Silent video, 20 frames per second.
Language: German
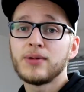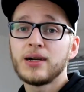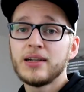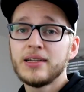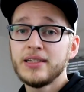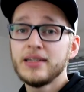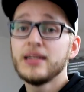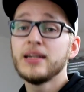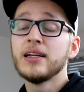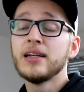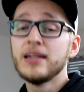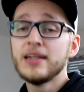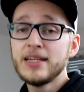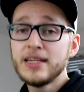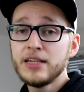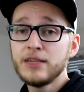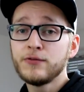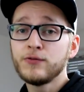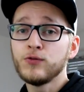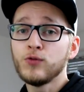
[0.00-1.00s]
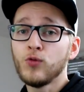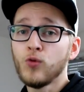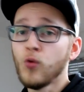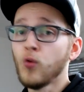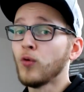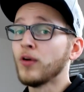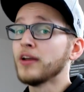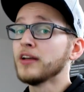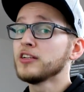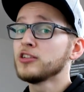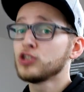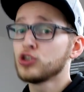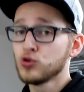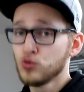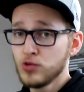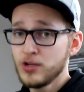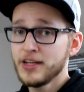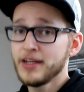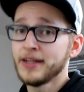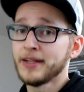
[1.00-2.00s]
Quali lief ohne
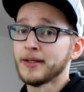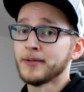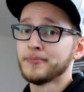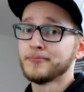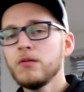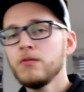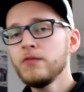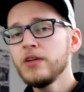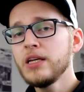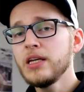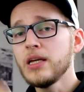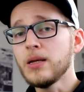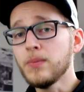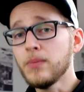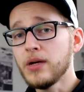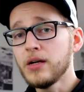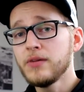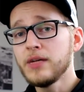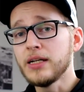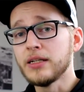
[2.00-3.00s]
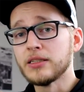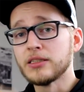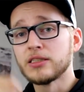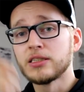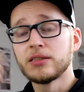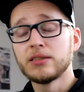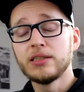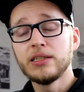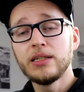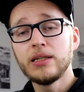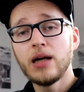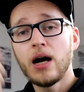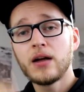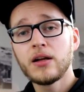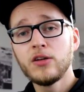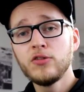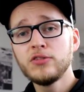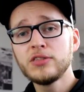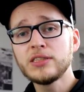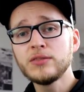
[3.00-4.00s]
Julian. Wie eben erwähnt, die
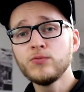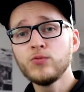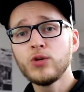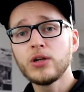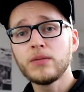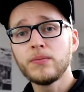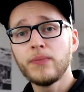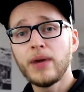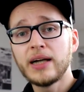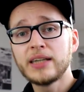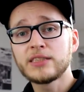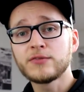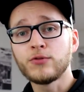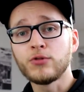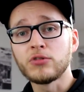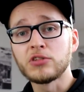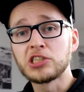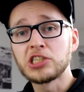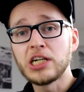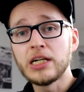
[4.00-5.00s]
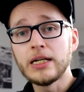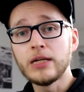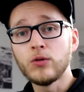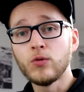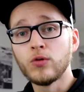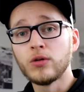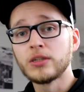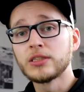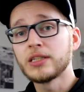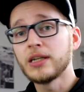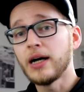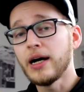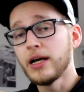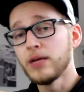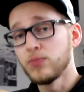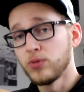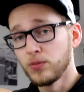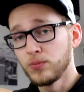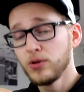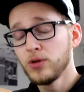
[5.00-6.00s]
Analysen wurden meist von Jay und
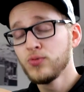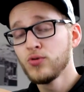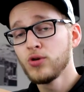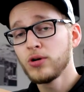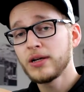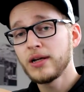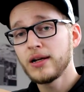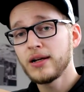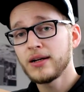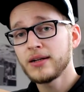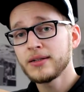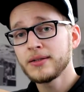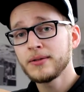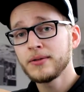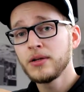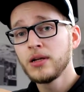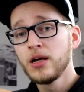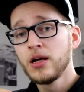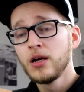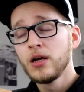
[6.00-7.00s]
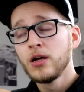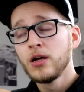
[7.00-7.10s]
Hi Blub Blub hochgeladen